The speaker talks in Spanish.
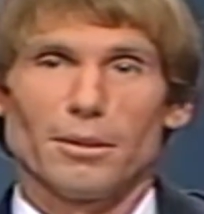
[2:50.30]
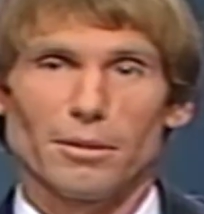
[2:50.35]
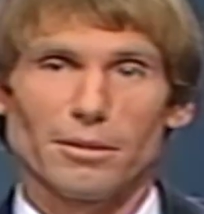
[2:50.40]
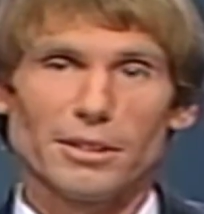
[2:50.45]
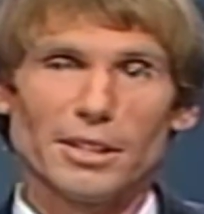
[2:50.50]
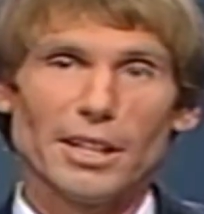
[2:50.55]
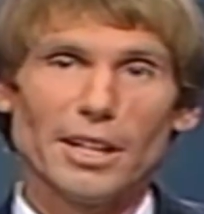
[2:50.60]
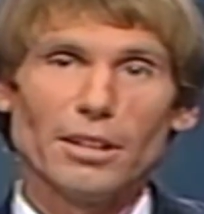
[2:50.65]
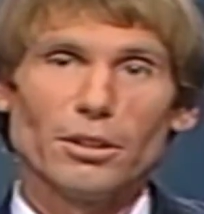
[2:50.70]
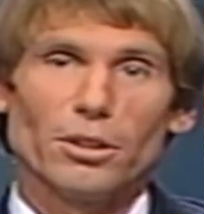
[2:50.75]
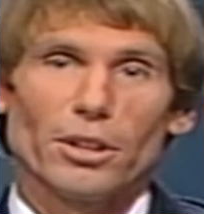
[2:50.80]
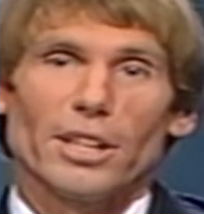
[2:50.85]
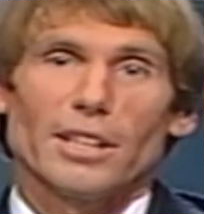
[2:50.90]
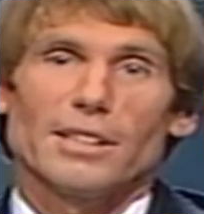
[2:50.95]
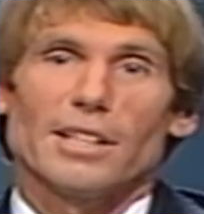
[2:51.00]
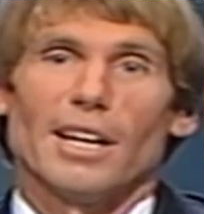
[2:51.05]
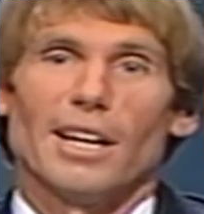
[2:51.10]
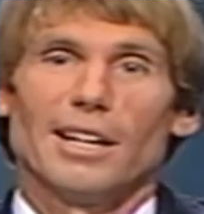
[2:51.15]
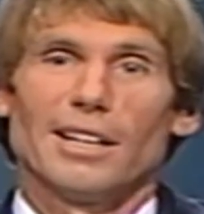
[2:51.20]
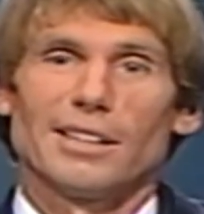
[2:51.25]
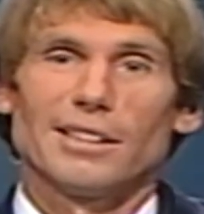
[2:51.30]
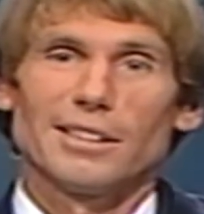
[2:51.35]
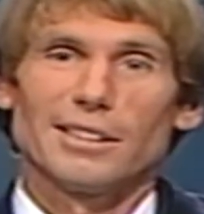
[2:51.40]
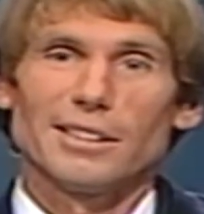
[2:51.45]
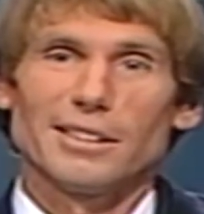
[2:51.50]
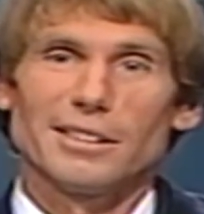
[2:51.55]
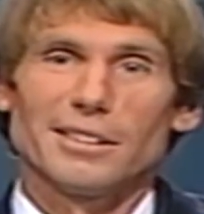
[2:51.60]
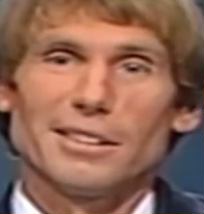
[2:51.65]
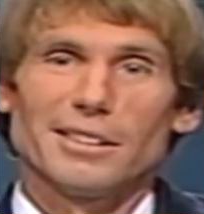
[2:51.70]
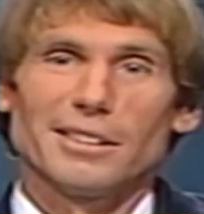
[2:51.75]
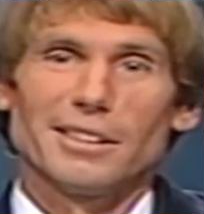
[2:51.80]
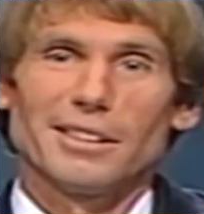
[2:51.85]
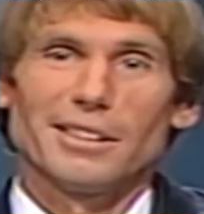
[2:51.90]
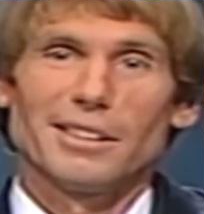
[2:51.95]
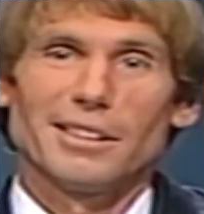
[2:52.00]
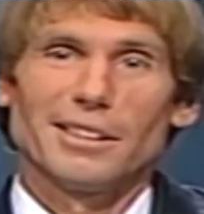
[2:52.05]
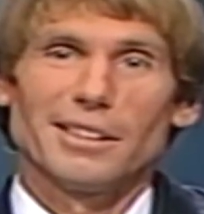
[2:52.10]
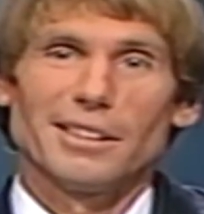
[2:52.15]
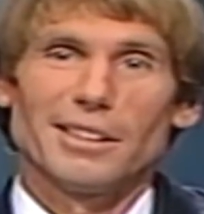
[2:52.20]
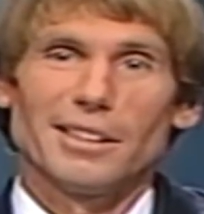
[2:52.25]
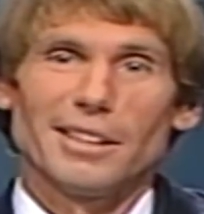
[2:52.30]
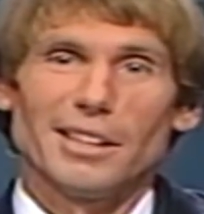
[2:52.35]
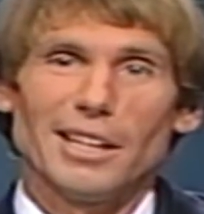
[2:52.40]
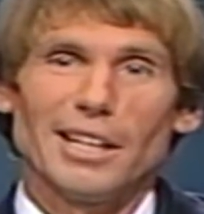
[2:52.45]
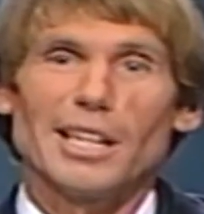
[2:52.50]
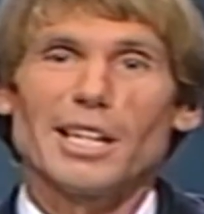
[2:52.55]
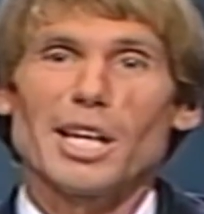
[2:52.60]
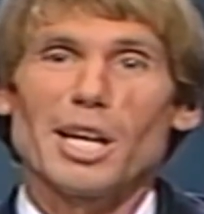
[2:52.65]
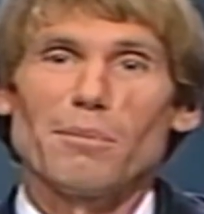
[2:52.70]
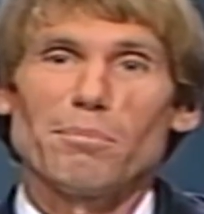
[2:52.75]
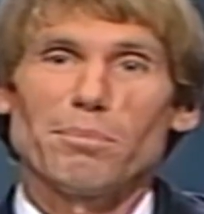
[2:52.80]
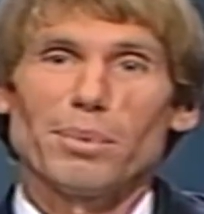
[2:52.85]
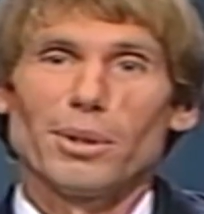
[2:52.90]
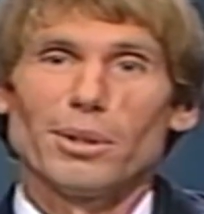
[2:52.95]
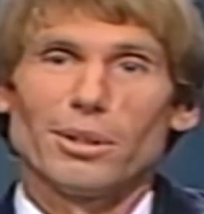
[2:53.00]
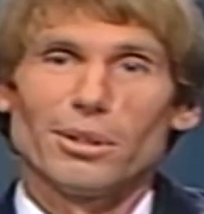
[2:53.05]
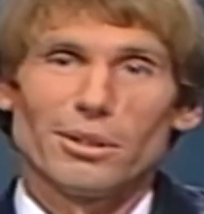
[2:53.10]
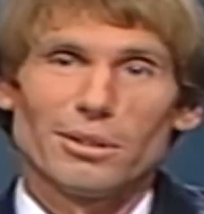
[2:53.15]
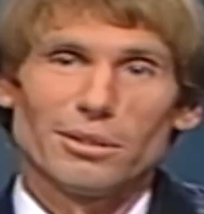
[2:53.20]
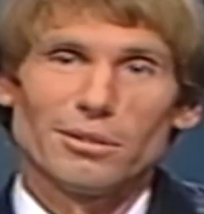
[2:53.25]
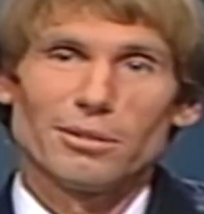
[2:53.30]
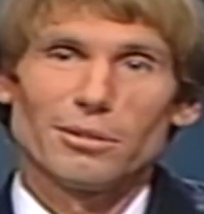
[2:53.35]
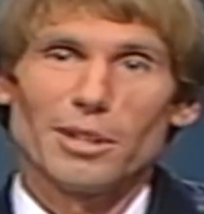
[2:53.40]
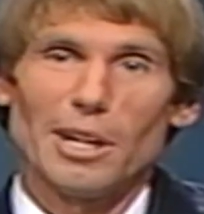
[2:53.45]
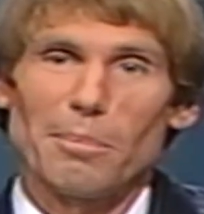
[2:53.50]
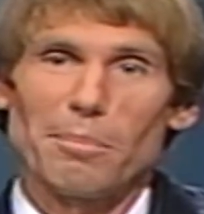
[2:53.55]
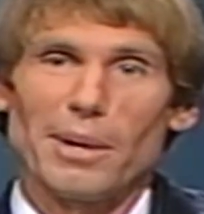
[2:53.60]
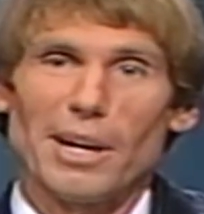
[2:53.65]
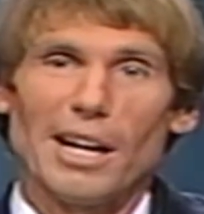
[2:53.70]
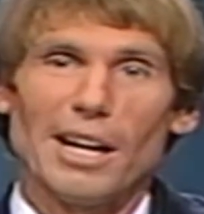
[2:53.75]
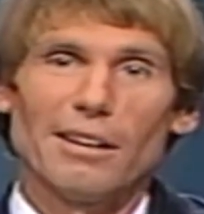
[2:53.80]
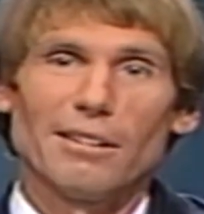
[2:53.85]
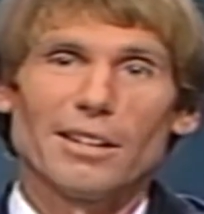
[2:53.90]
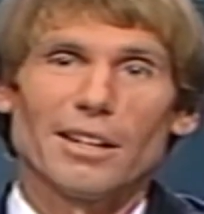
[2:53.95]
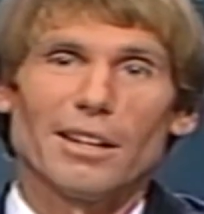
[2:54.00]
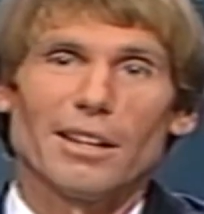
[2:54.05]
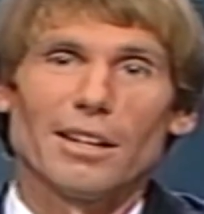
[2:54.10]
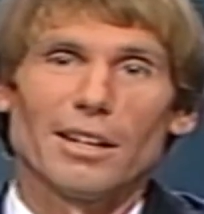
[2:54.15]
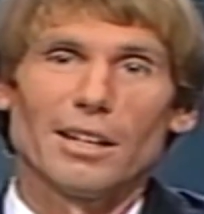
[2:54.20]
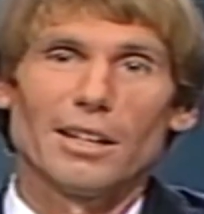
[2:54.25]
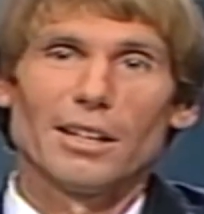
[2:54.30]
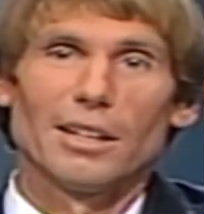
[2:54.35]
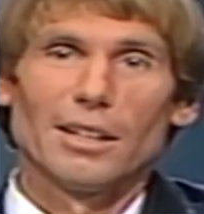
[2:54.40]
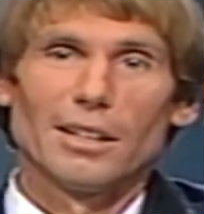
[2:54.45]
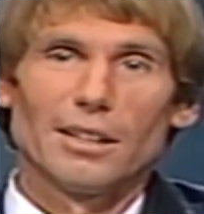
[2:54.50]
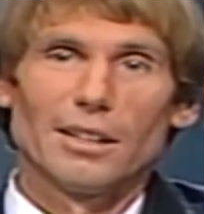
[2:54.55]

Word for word: Siguiendo quizás el ejemplo o las palabras de